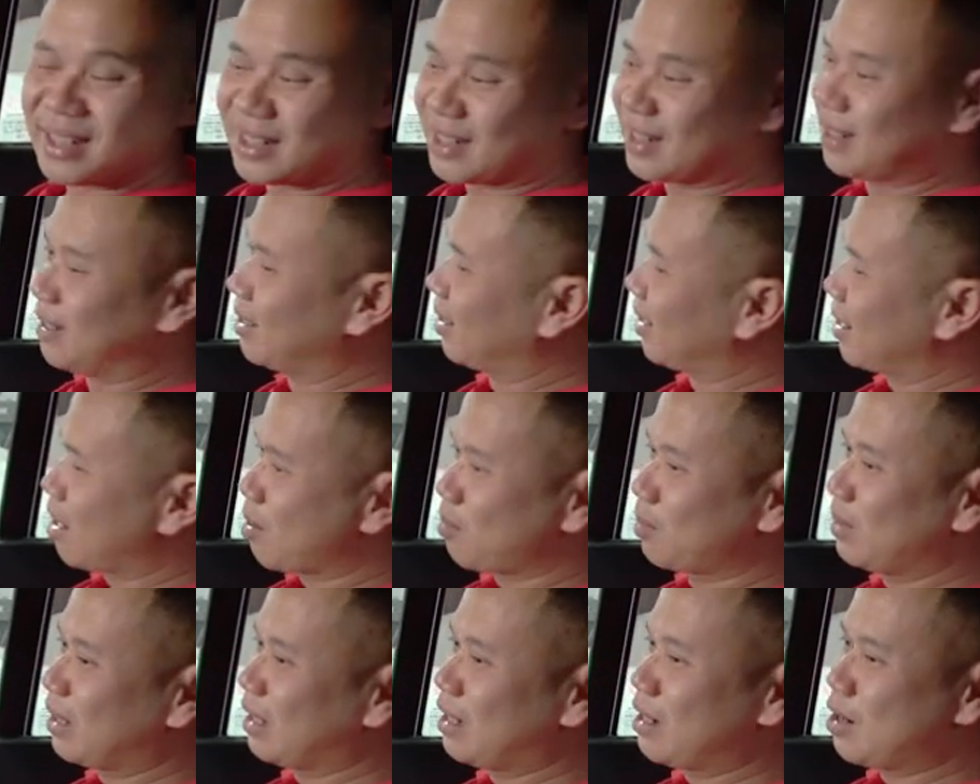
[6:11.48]
cửa
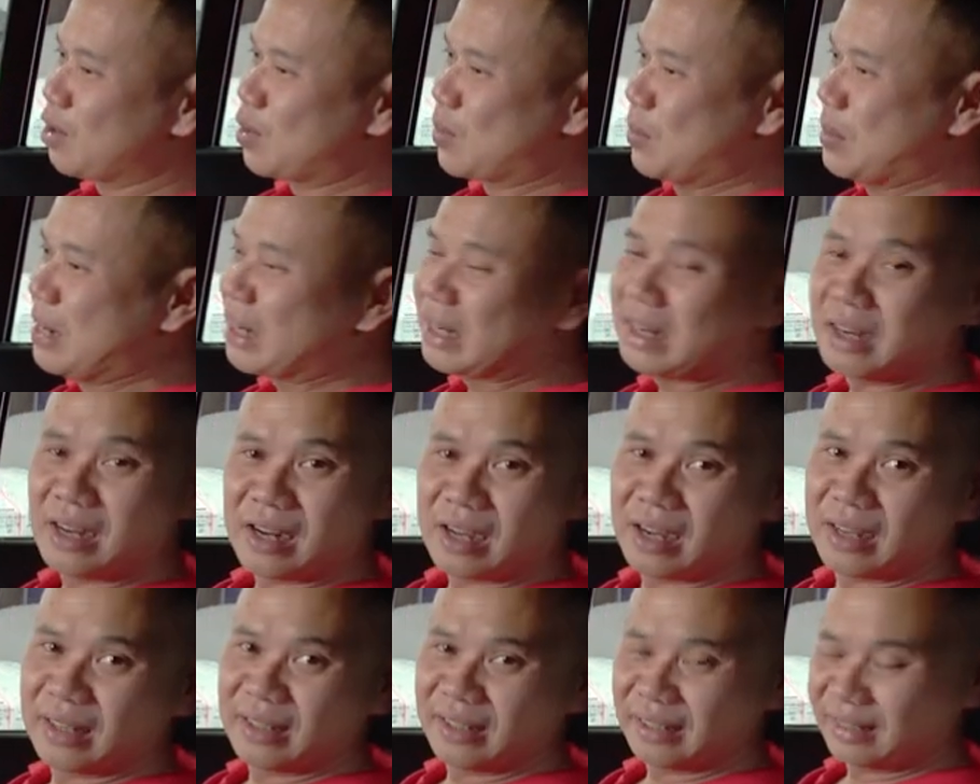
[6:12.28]
đóng đến đâu biết đến
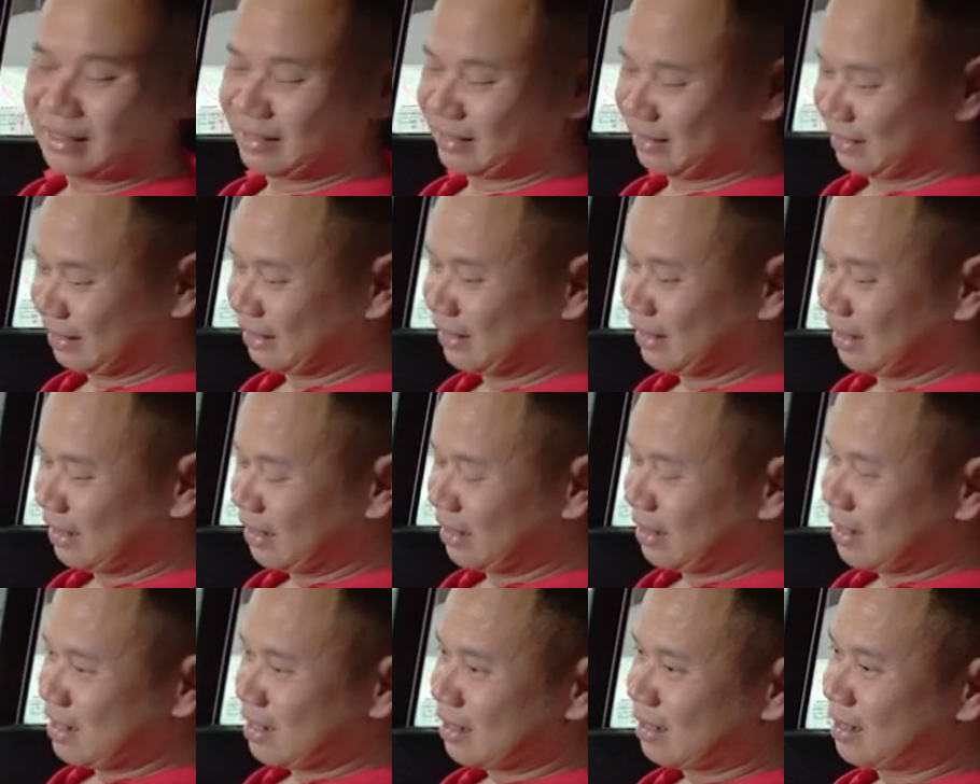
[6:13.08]
đây
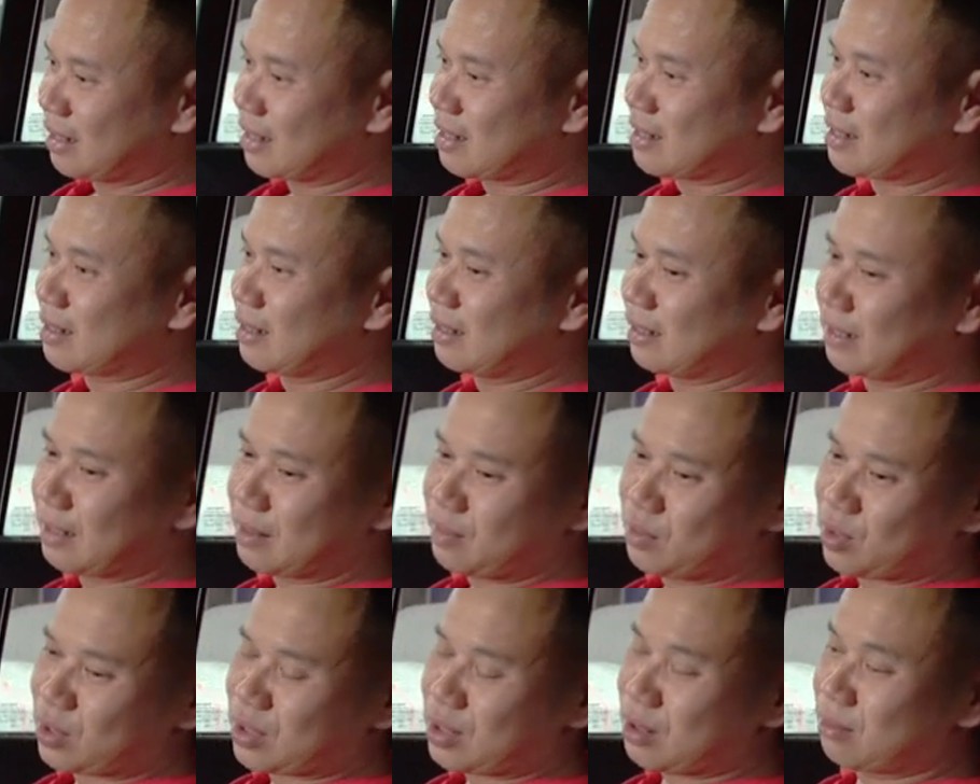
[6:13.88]
thực sự
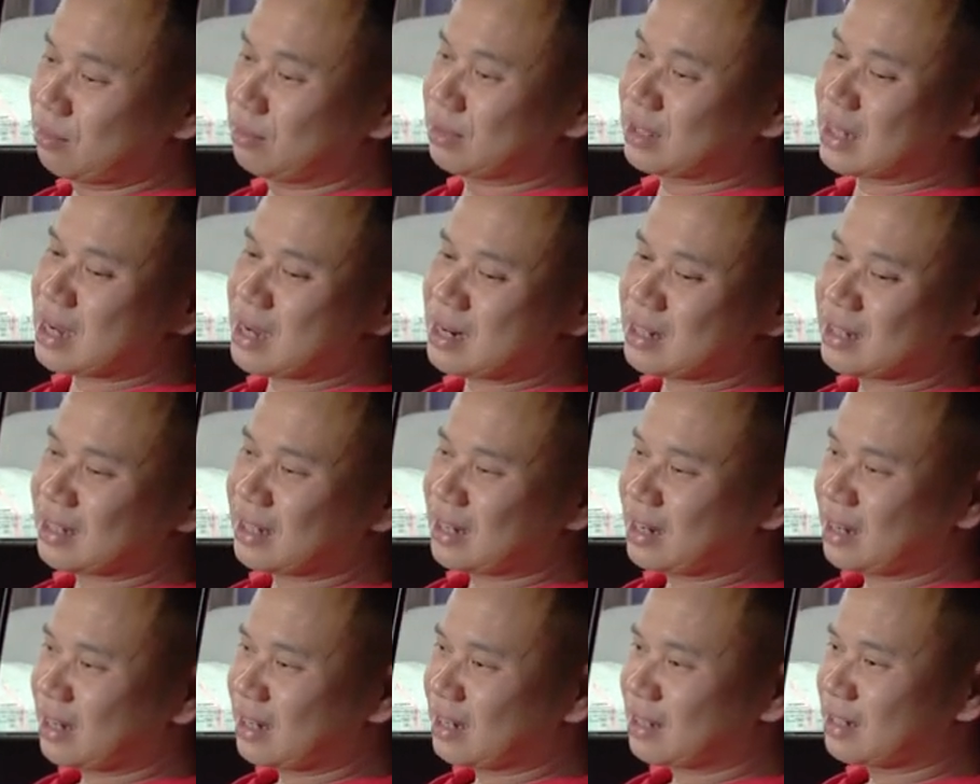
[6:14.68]
là một không gian
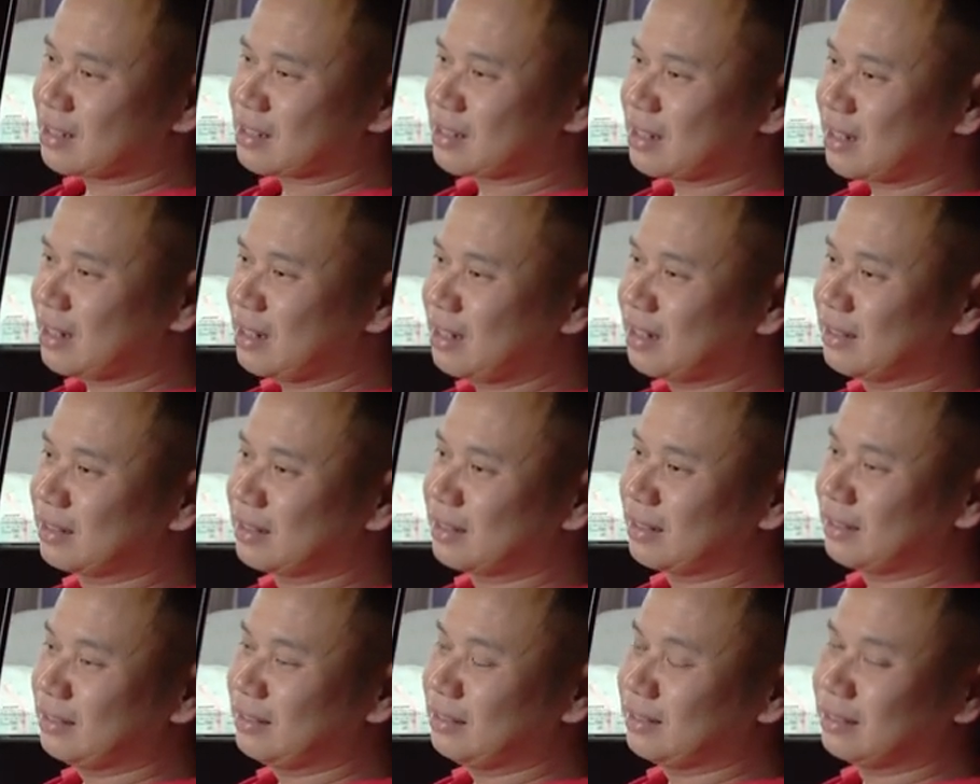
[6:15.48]
xe rất yên
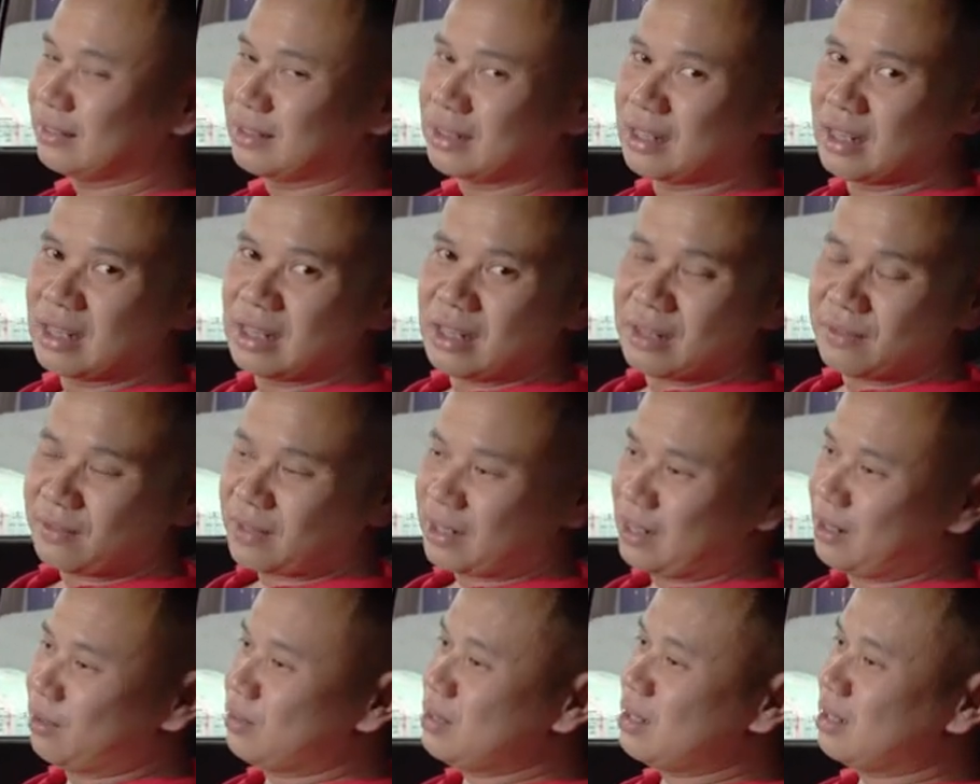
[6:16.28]
tĩnh
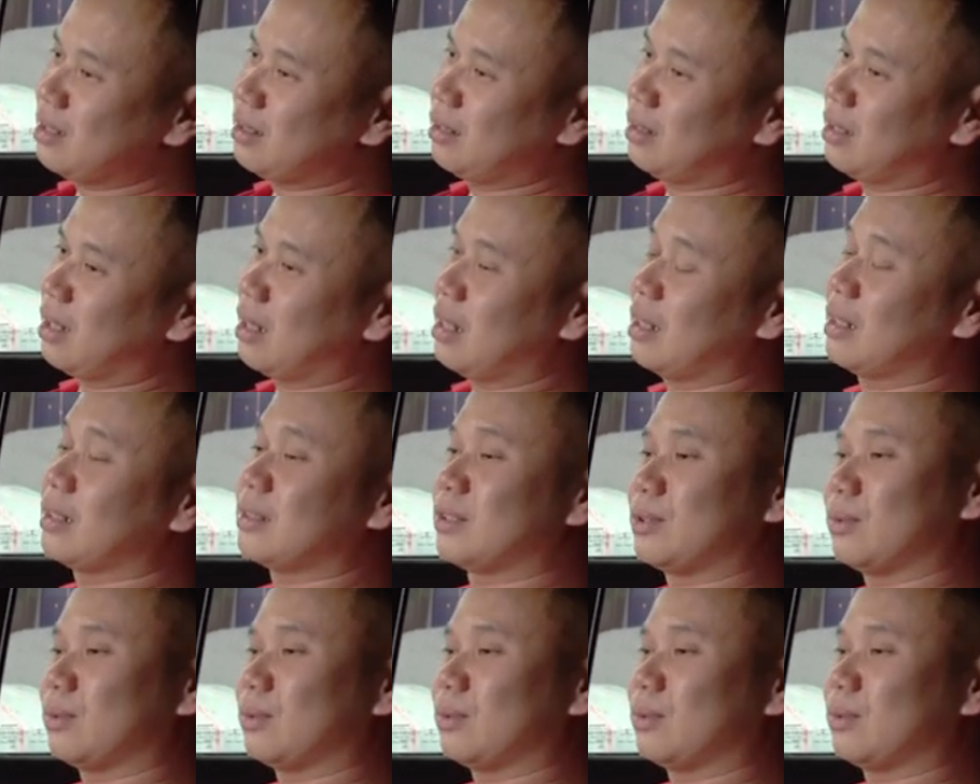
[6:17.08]
và nếu như ờ,